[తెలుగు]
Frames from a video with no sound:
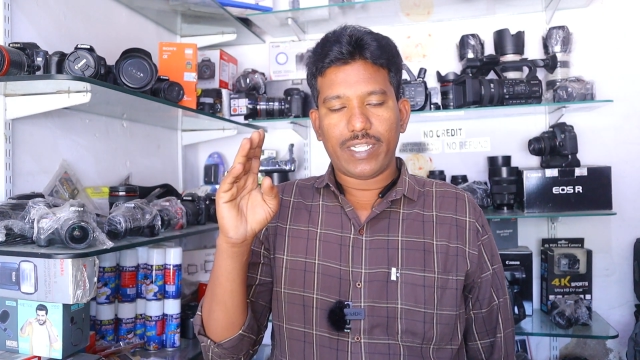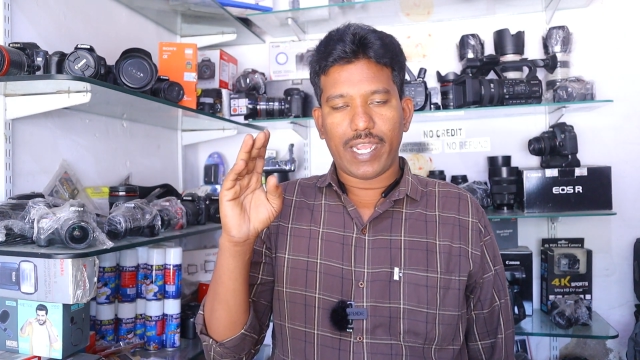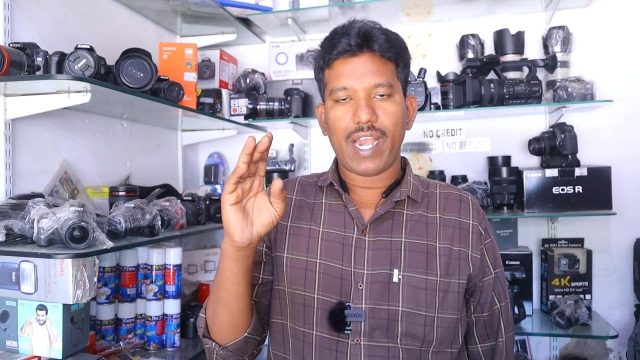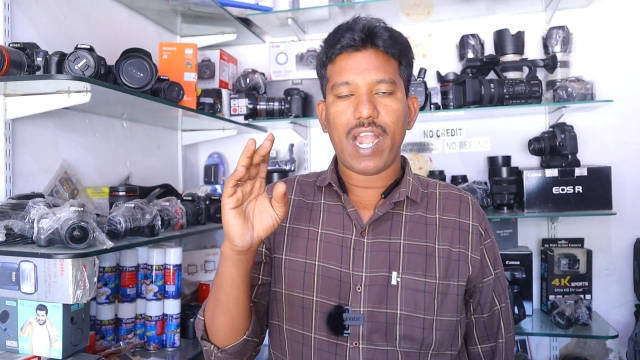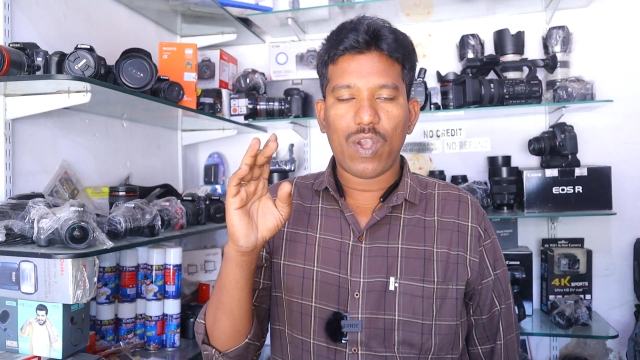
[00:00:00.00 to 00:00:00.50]

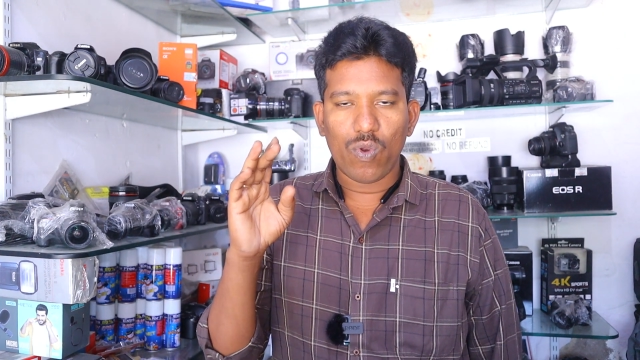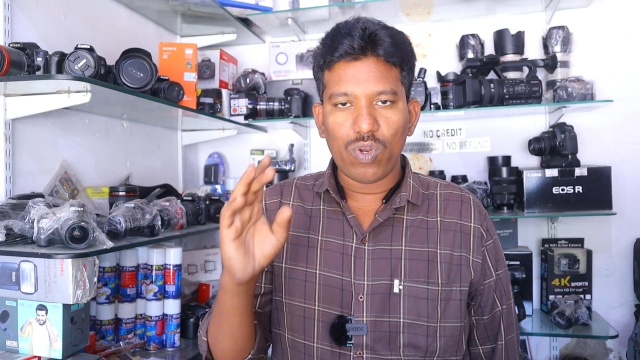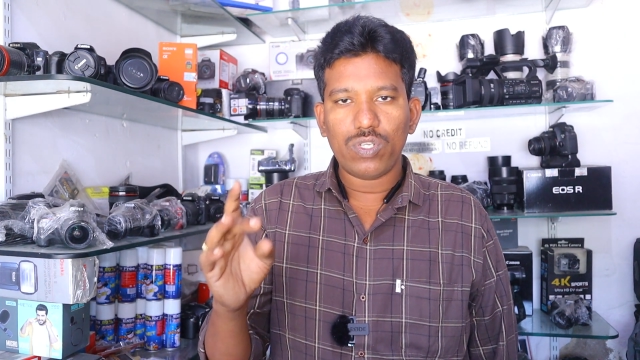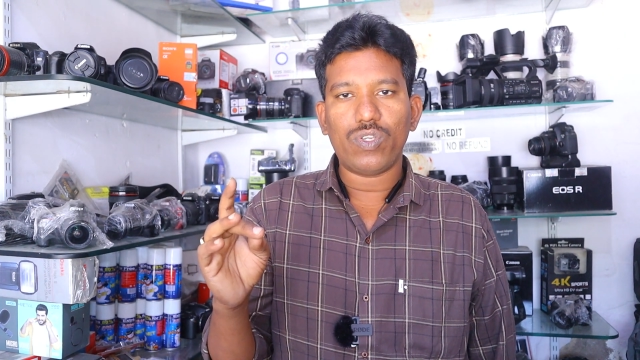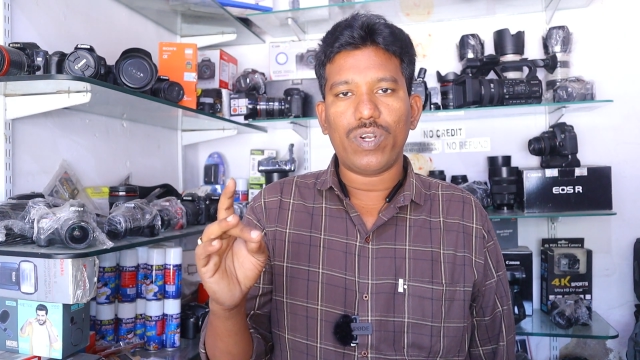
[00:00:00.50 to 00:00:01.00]
సెకండ్ హ్యాండ్
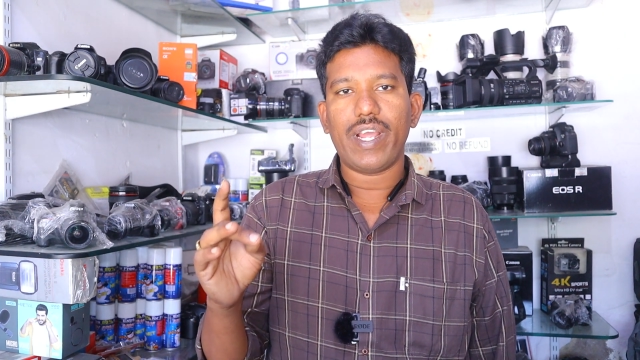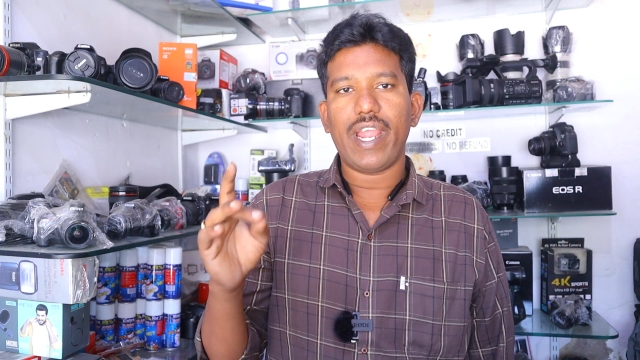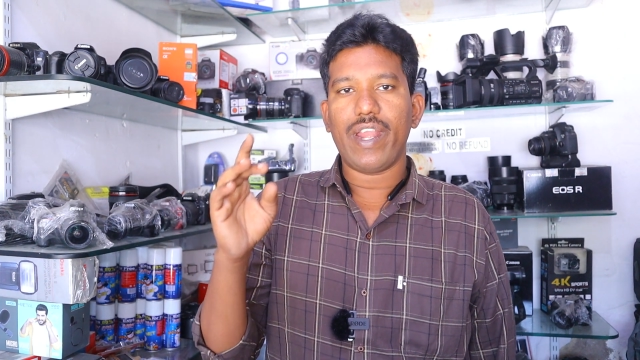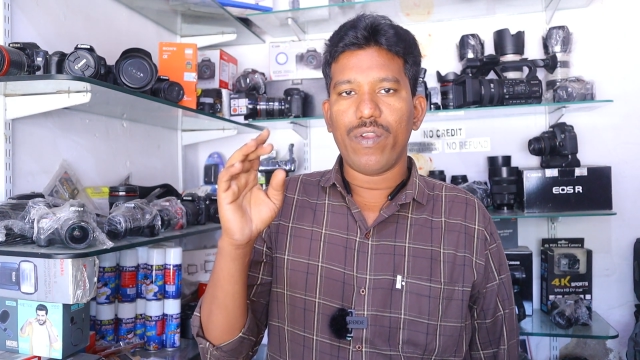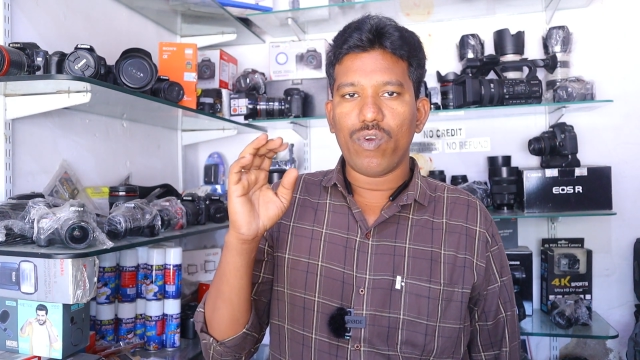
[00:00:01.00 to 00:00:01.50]
డ్రోన్స్
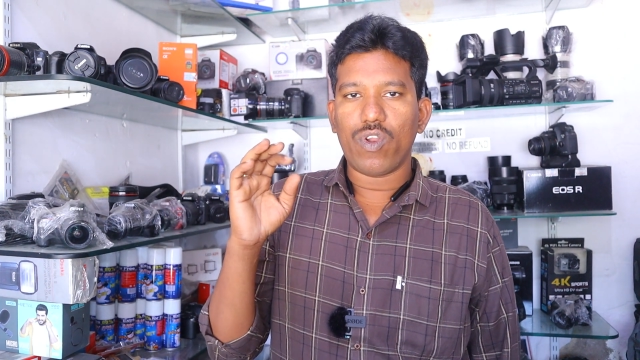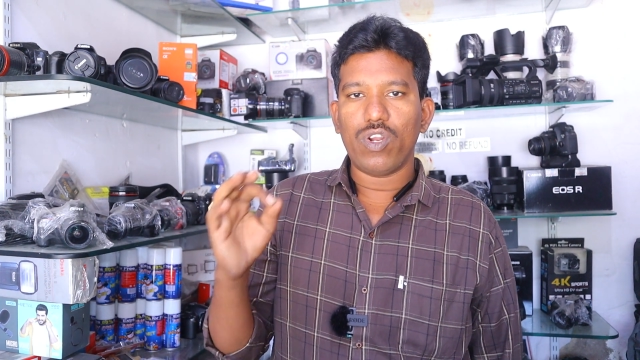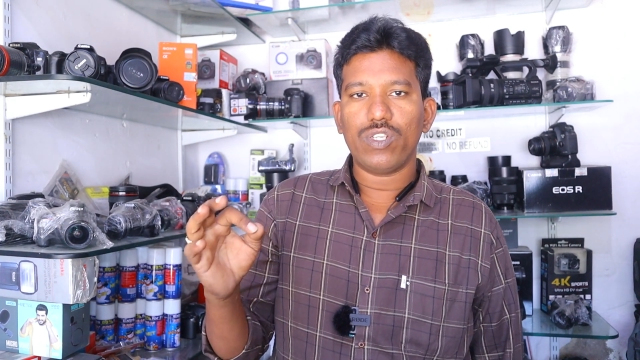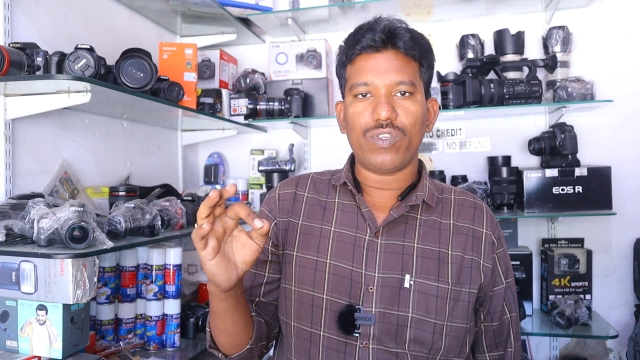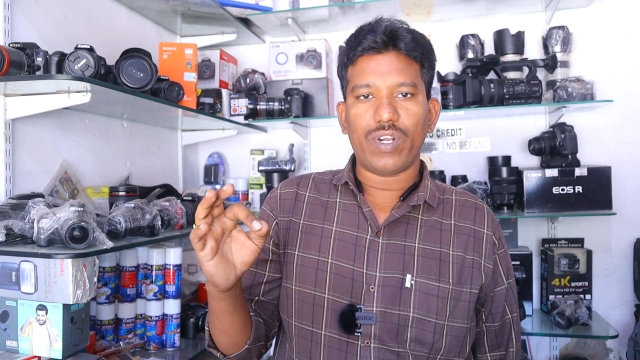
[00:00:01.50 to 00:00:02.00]
ఉంటాయి న్యూ
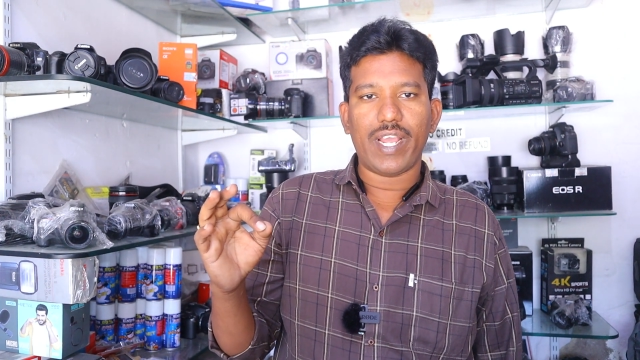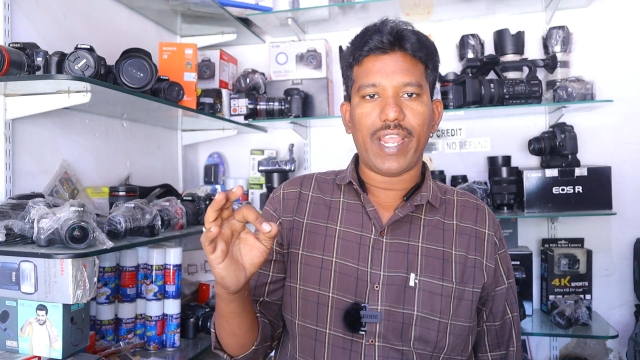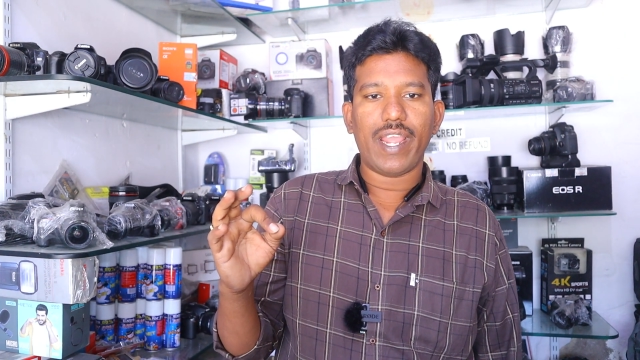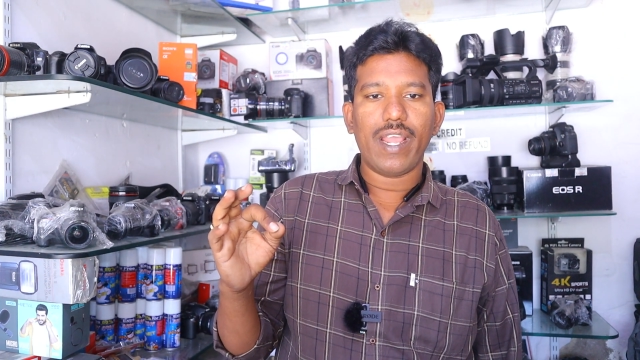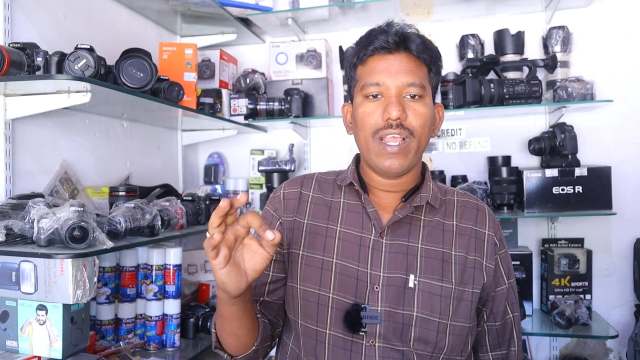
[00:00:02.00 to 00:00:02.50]
డ్రోన్స్
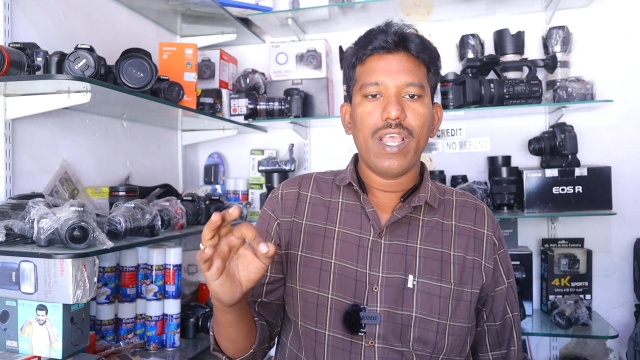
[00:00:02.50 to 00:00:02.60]
ఉంటాయి